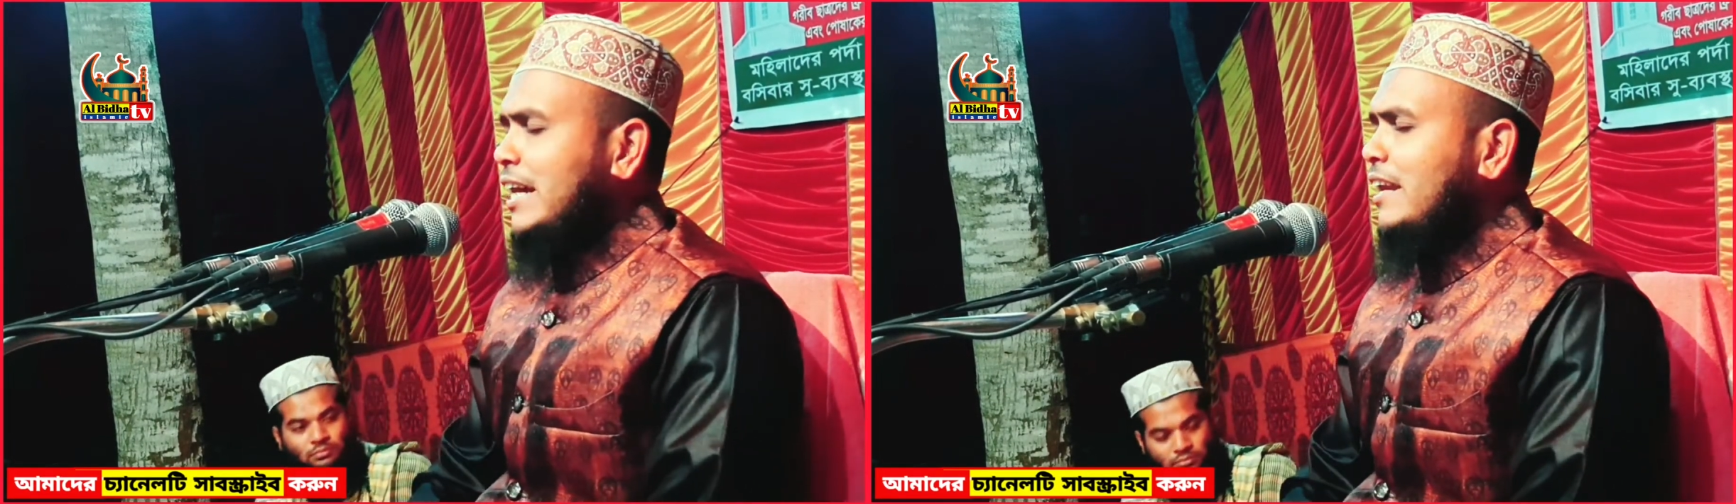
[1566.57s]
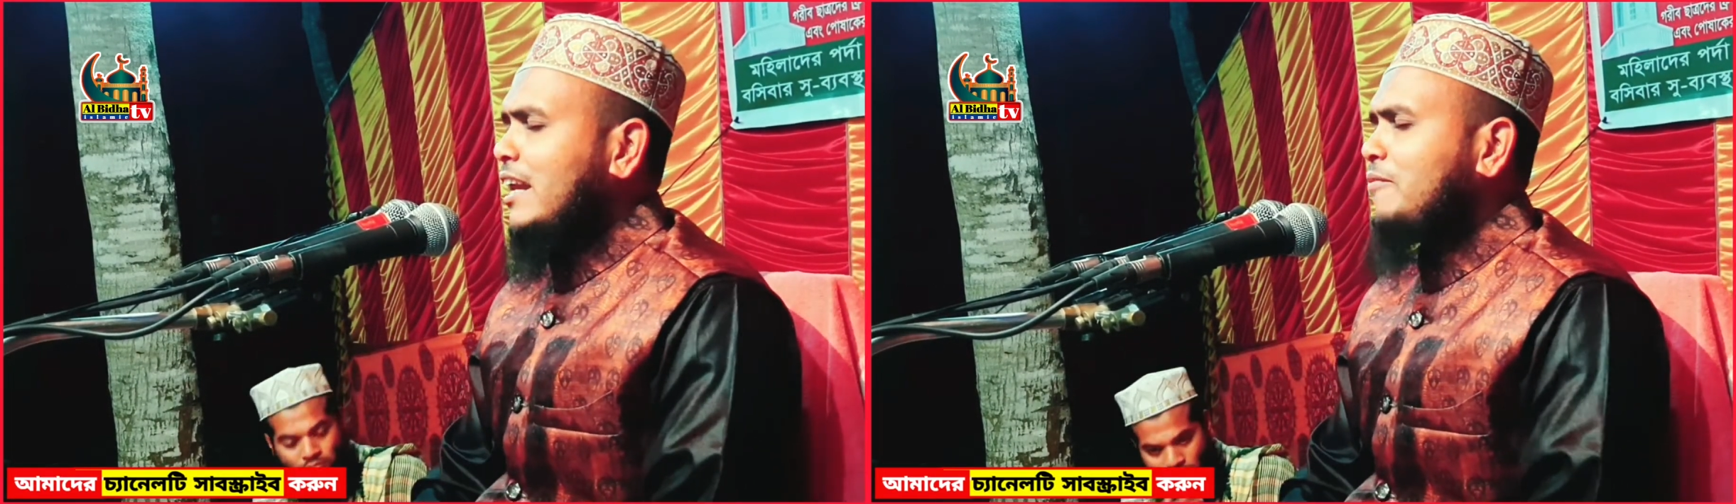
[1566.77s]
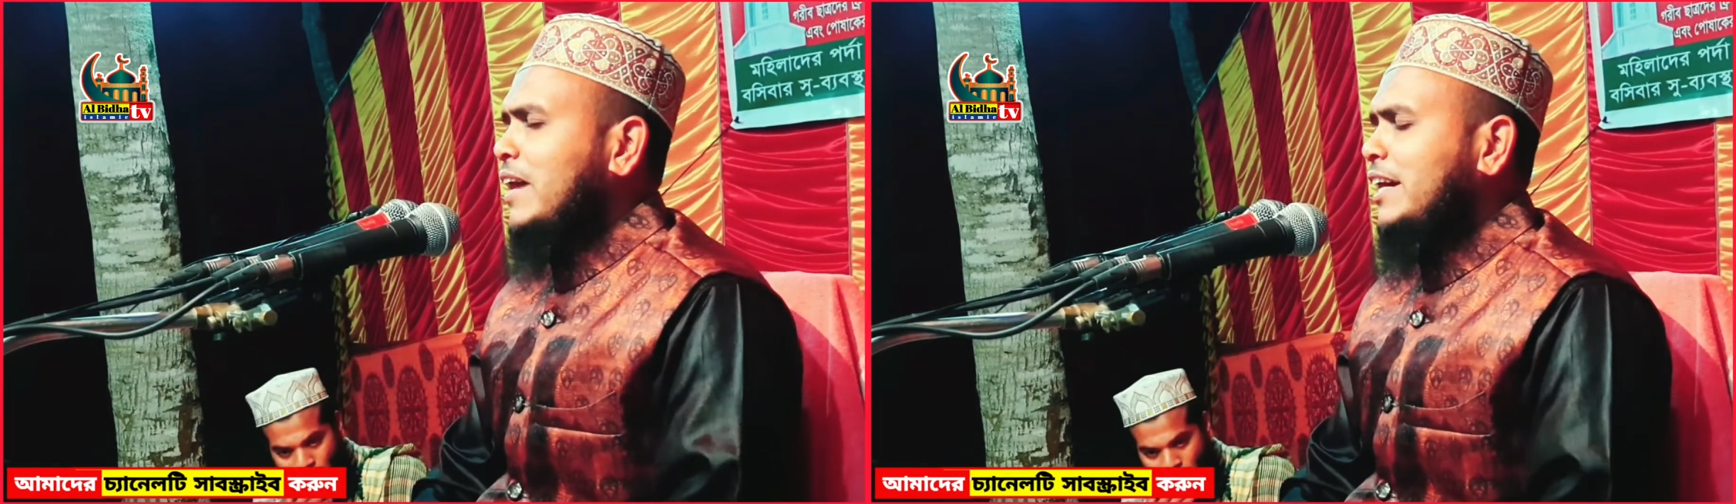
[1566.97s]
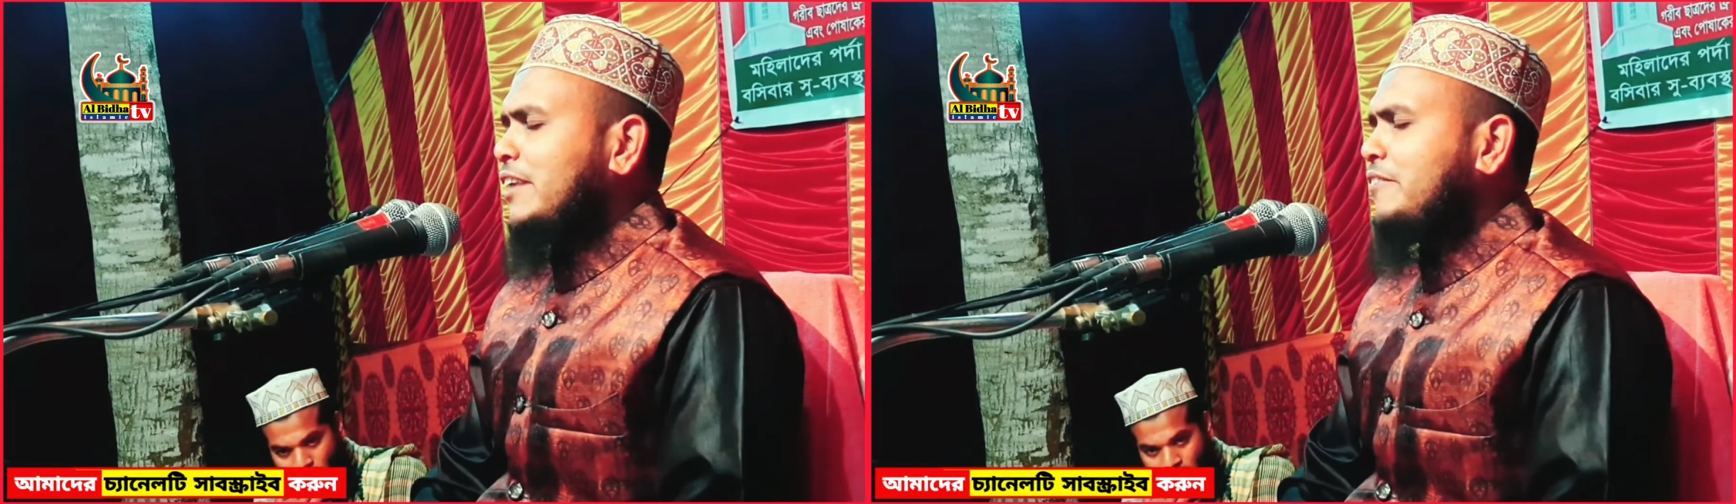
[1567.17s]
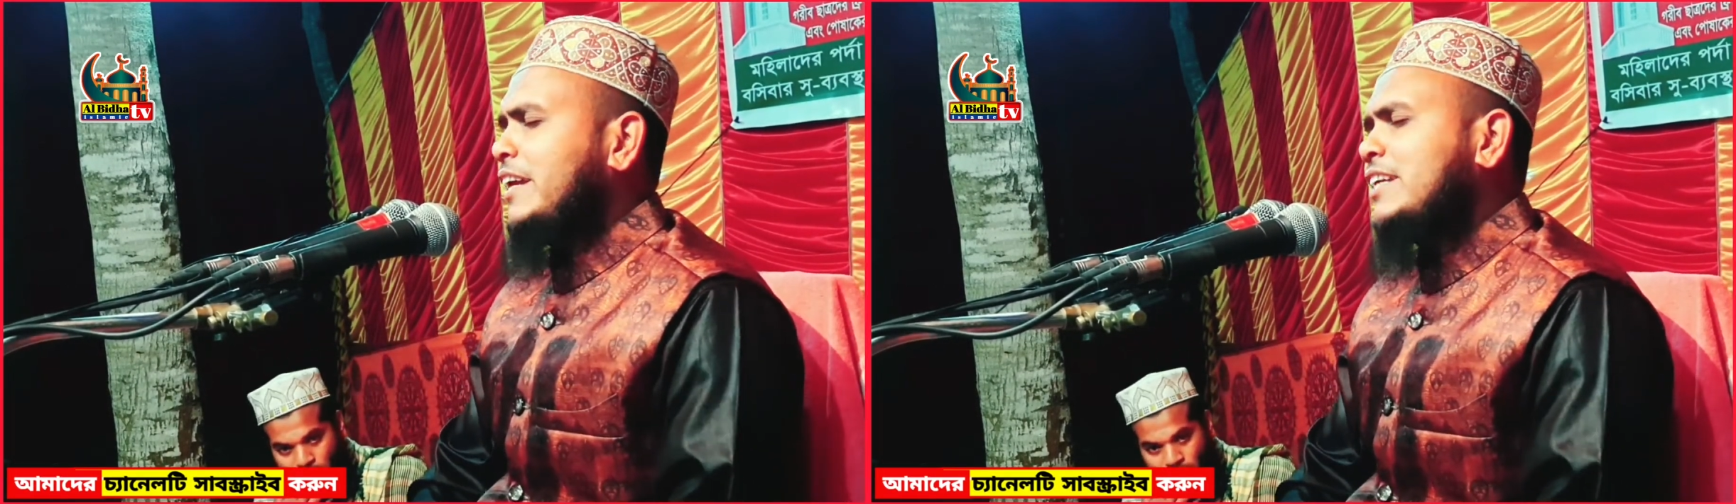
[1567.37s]
আল্লাহ পাকের
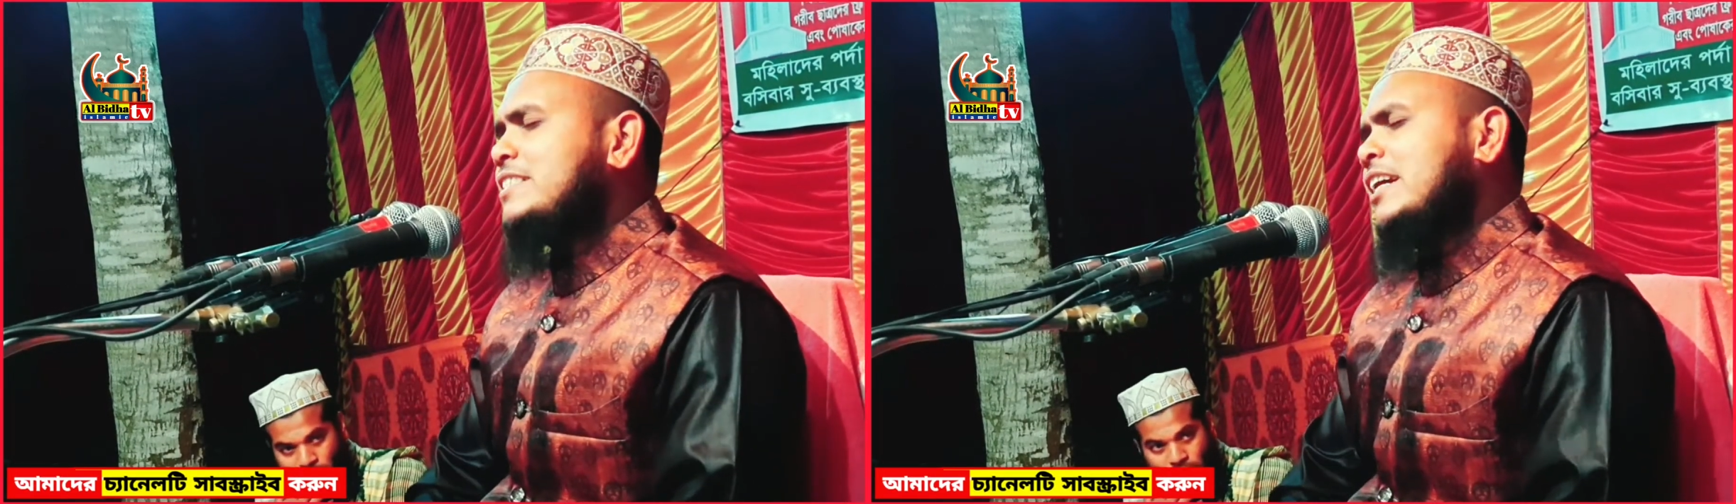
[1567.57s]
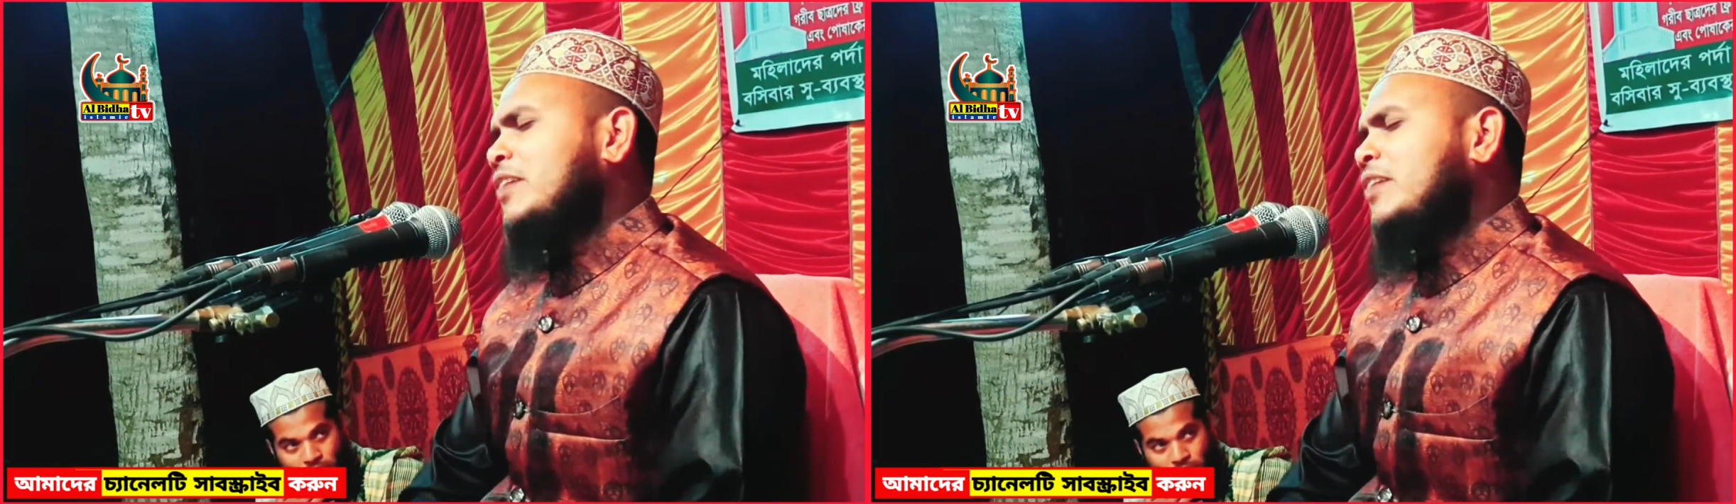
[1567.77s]
ফেরেস্তারা